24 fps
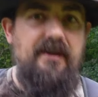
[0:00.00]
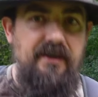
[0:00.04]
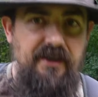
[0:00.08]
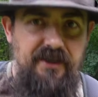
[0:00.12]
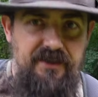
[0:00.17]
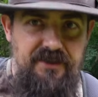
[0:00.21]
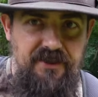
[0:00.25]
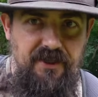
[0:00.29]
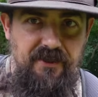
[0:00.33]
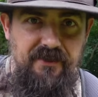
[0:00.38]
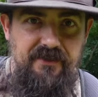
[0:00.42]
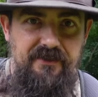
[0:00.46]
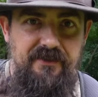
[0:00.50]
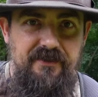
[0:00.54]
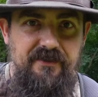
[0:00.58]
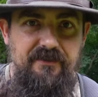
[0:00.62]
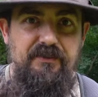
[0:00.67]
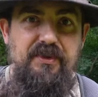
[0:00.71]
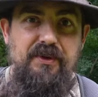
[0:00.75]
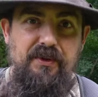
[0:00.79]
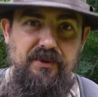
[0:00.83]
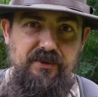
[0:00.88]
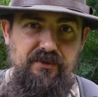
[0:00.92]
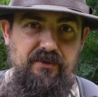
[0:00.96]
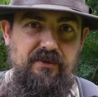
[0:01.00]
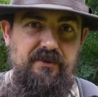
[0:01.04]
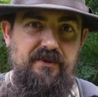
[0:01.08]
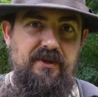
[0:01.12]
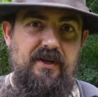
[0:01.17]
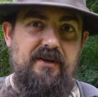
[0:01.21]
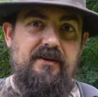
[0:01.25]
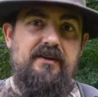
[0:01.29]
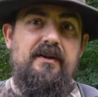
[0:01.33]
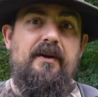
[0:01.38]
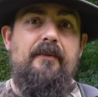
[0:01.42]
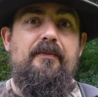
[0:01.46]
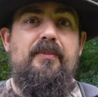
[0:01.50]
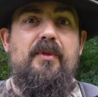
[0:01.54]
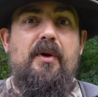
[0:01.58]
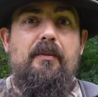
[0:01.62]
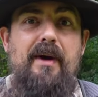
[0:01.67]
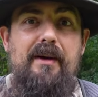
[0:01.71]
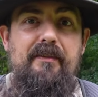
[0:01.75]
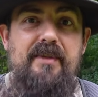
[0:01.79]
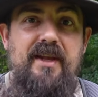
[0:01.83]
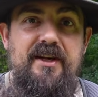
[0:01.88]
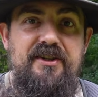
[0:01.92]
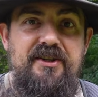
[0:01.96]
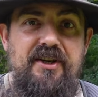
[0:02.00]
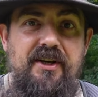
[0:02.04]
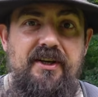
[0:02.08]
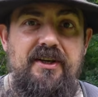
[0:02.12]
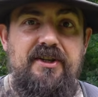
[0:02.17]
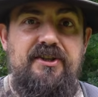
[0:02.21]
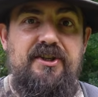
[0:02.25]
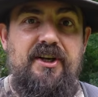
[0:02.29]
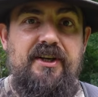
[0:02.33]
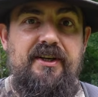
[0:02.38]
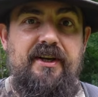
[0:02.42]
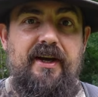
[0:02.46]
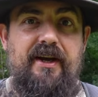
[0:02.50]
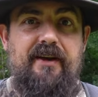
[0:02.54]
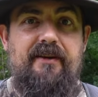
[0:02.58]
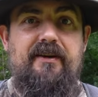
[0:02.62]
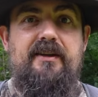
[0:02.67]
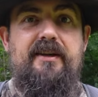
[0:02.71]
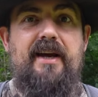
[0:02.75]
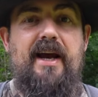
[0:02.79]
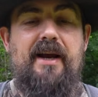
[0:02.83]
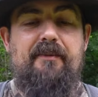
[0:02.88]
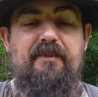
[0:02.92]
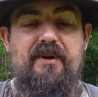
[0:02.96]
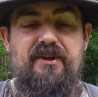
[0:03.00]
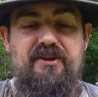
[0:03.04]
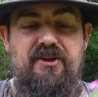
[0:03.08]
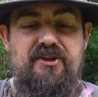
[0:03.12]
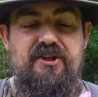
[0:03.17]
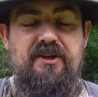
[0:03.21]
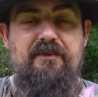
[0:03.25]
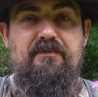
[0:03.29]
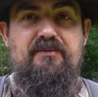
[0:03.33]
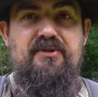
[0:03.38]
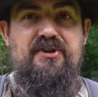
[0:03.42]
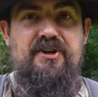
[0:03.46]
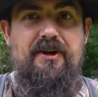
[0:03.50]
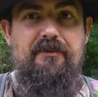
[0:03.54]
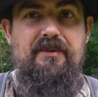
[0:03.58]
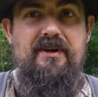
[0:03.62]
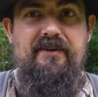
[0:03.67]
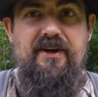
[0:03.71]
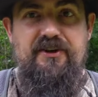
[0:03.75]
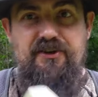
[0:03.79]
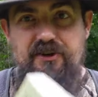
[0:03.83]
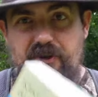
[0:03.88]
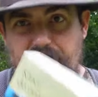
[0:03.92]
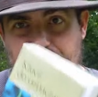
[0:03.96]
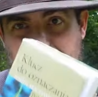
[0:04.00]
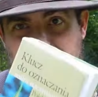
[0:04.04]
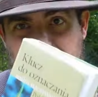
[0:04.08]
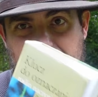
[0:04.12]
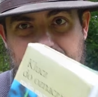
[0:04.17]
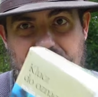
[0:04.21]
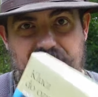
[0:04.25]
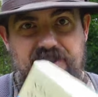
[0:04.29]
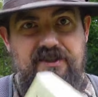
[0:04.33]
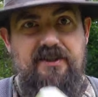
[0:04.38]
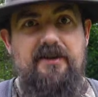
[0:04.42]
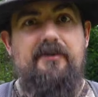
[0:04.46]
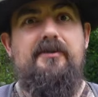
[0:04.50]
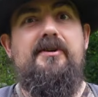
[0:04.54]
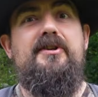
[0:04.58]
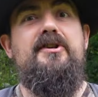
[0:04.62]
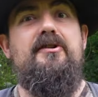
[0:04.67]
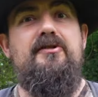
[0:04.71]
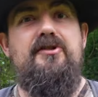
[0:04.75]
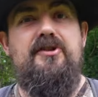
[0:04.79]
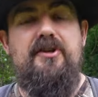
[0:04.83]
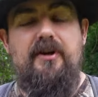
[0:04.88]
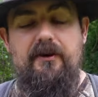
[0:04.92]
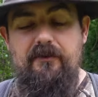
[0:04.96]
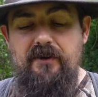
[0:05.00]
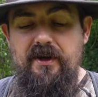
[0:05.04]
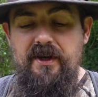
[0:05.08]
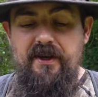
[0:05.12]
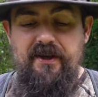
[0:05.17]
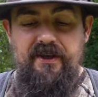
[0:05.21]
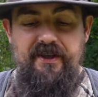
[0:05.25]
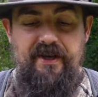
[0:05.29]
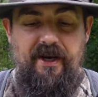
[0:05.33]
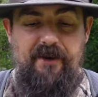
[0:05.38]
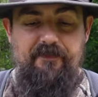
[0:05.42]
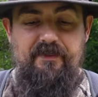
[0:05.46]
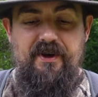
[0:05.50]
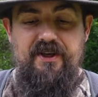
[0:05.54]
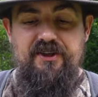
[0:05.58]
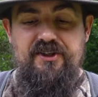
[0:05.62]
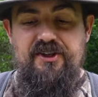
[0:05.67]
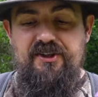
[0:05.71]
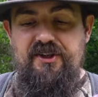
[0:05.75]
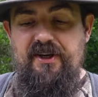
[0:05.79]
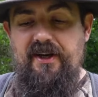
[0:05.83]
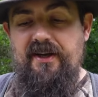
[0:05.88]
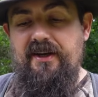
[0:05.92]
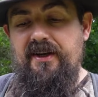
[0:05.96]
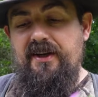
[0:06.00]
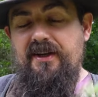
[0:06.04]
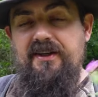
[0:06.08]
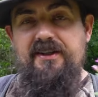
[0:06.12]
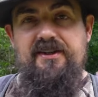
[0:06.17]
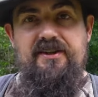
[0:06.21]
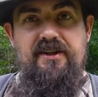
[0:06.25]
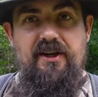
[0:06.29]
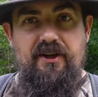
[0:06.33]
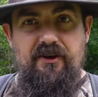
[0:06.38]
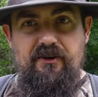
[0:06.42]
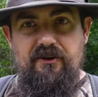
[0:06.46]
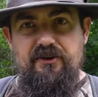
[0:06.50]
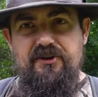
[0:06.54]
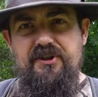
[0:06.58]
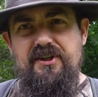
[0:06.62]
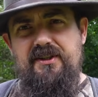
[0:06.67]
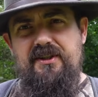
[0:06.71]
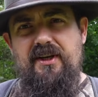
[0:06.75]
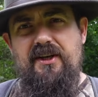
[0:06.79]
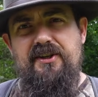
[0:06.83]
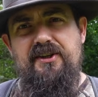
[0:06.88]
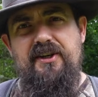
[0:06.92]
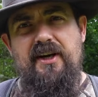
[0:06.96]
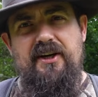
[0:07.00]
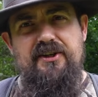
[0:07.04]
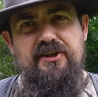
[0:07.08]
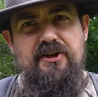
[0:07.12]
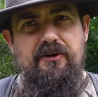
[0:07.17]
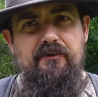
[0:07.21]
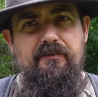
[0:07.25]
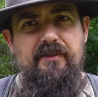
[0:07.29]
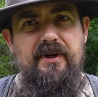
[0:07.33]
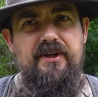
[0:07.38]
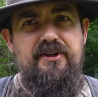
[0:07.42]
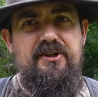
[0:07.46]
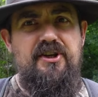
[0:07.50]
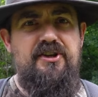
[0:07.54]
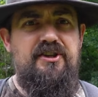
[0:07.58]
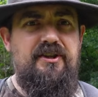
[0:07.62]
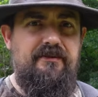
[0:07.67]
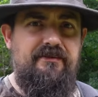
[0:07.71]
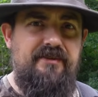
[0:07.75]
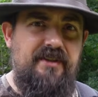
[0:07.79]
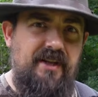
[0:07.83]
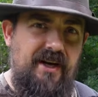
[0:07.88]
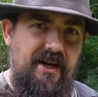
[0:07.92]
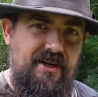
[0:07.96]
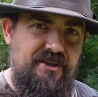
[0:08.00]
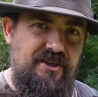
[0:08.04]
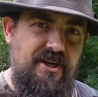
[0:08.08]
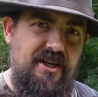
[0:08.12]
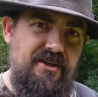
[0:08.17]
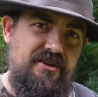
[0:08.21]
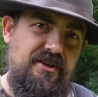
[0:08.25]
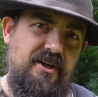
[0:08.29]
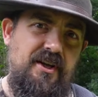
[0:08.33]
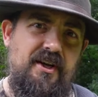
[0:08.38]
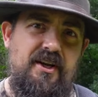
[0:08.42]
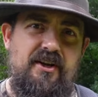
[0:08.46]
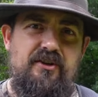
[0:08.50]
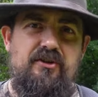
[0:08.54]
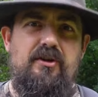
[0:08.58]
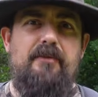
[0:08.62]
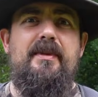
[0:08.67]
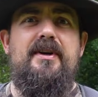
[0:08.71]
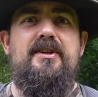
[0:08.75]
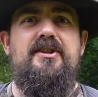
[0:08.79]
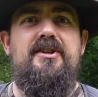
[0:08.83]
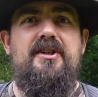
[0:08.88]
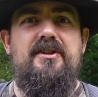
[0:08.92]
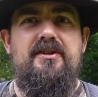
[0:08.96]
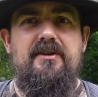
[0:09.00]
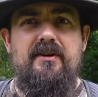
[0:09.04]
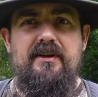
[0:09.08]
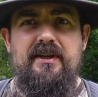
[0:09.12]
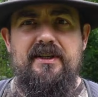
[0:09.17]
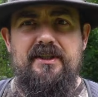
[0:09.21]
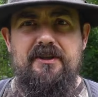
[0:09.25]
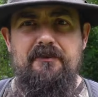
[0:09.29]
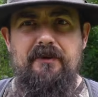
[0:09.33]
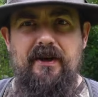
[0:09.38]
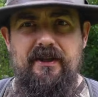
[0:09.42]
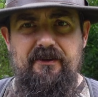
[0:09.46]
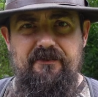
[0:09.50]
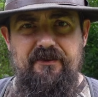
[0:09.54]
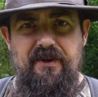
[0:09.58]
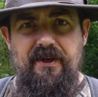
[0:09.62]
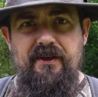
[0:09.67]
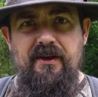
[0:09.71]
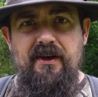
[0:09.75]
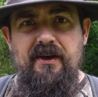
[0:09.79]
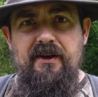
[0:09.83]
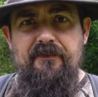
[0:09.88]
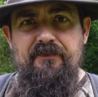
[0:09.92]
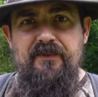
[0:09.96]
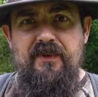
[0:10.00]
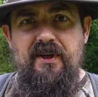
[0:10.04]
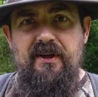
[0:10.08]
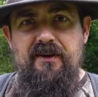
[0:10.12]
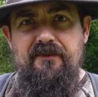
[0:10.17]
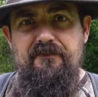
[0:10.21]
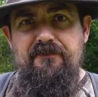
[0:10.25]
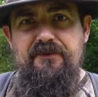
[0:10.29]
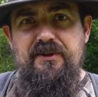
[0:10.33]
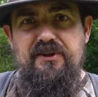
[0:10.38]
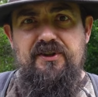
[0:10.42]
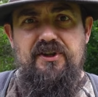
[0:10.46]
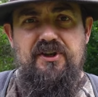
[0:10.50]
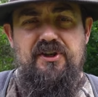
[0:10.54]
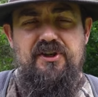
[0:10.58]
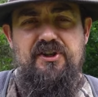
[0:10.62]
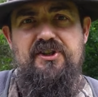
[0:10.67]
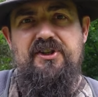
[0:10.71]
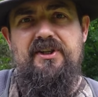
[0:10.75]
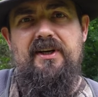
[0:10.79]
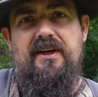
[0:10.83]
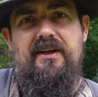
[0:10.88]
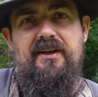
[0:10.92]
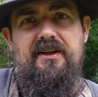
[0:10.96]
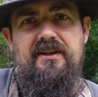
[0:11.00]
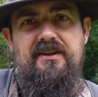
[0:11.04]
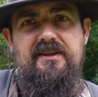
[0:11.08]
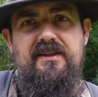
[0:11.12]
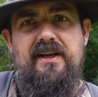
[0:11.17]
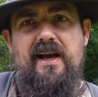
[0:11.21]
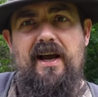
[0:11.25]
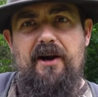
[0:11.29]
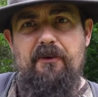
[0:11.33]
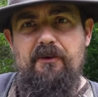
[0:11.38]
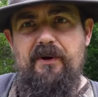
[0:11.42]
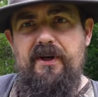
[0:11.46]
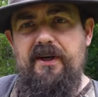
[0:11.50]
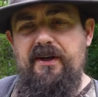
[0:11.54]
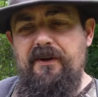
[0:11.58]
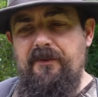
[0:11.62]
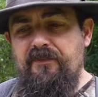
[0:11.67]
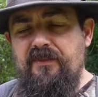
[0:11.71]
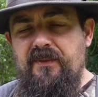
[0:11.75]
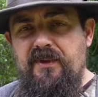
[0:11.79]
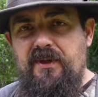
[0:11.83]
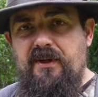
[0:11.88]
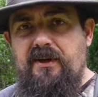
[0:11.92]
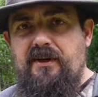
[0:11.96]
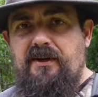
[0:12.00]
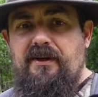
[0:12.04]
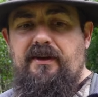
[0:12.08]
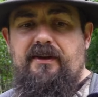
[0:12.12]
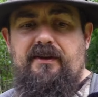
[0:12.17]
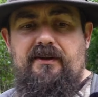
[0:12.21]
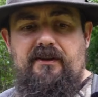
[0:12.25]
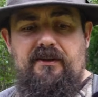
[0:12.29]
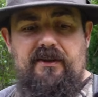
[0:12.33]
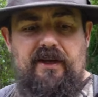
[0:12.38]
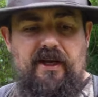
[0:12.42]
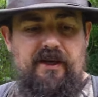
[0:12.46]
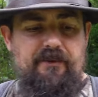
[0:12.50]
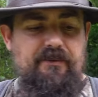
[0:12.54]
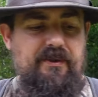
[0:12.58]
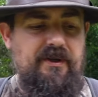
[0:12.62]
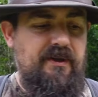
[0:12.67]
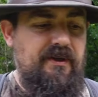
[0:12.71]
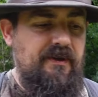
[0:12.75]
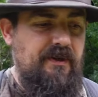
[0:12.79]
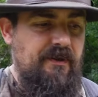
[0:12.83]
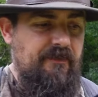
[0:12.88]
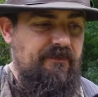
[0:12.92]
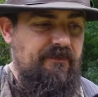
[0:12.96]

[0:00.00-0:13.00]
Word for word: I co? Było trudno? No mam nadzieję, że nie. Jak będziecie przebywać, obcować z tą książką, jak będziecie z niej korzystać, jak się będziecie wdrażać, to będzie coraz łatwiej. E, widzieliście cały e, jakby